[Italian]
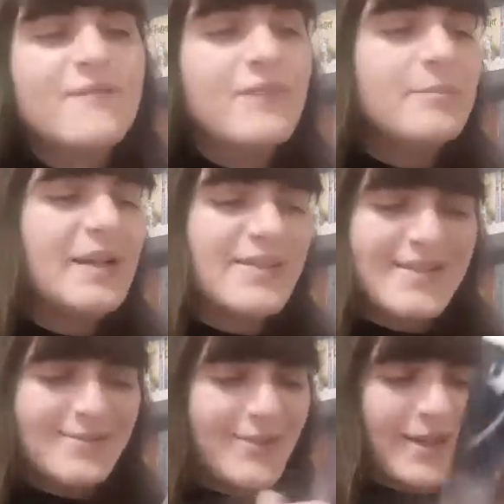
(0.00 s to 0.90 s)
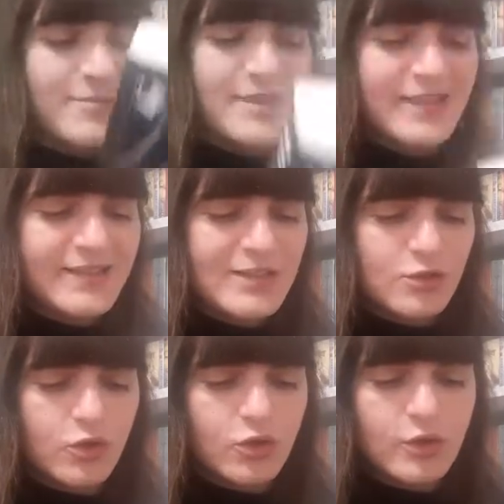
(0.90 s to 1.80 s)
Vabbè, ci siamo capiti
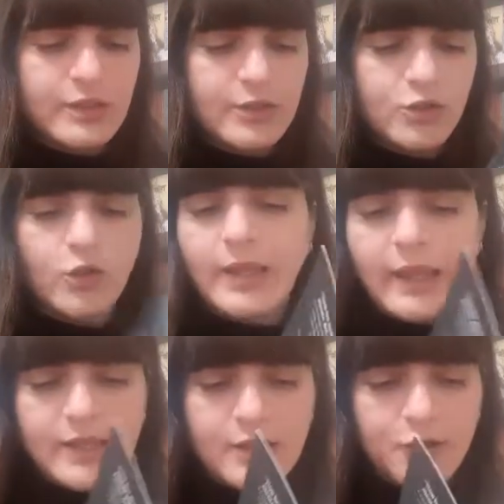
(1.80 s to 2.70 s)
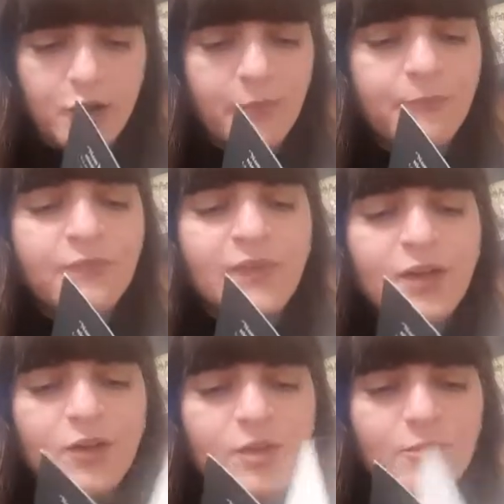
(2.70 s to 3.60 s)
solo io e io.
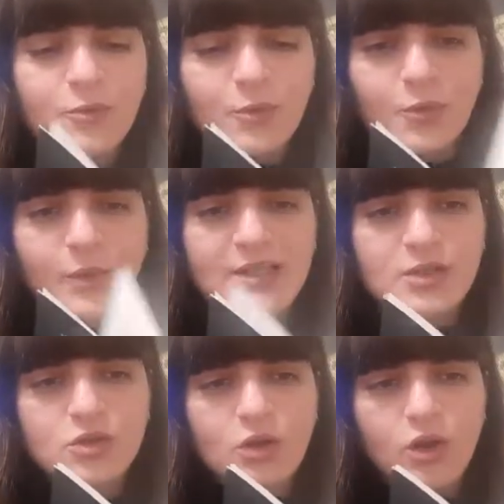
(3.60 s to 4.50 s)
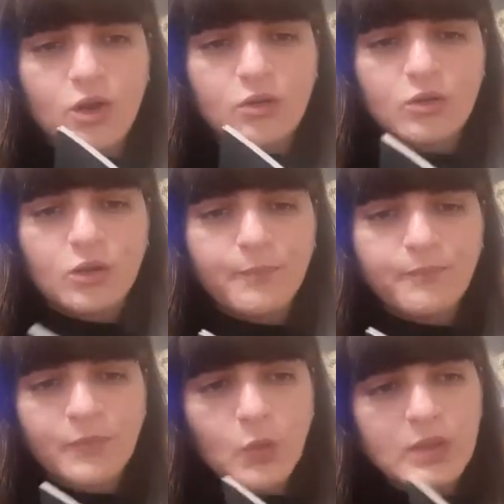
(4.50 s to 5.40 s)
Comunque
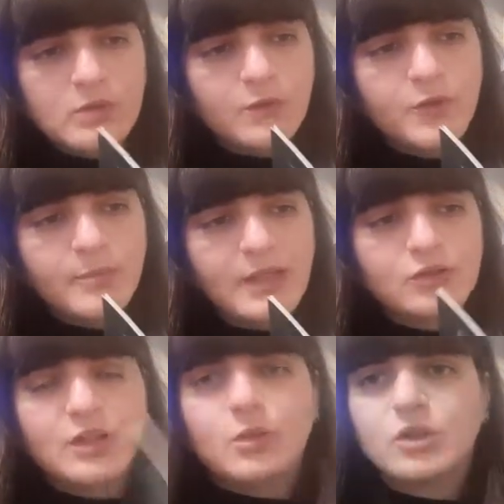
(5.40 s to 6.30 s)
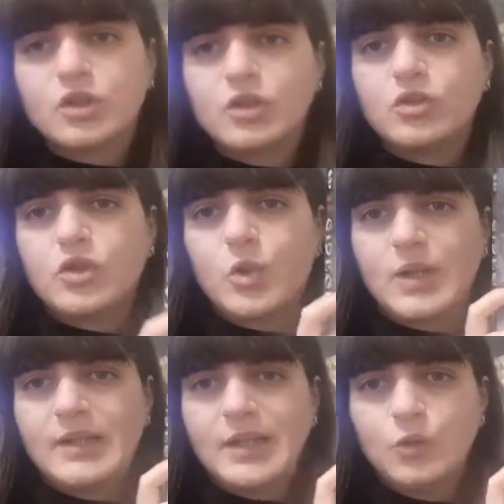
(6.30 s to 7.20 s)
sono questo è formato da
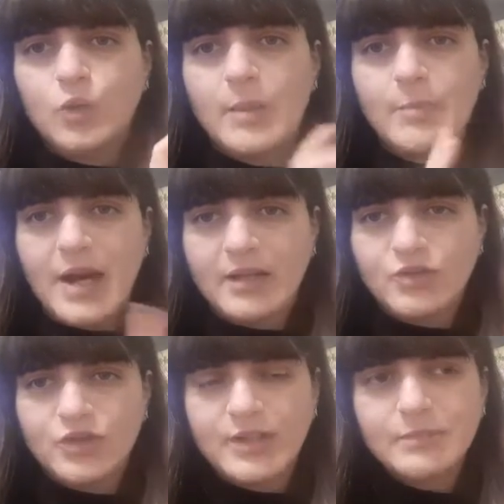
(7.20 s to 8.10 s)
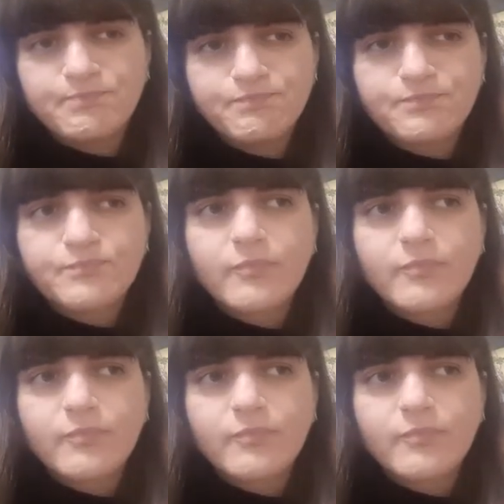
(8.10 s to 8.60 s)
452 pagine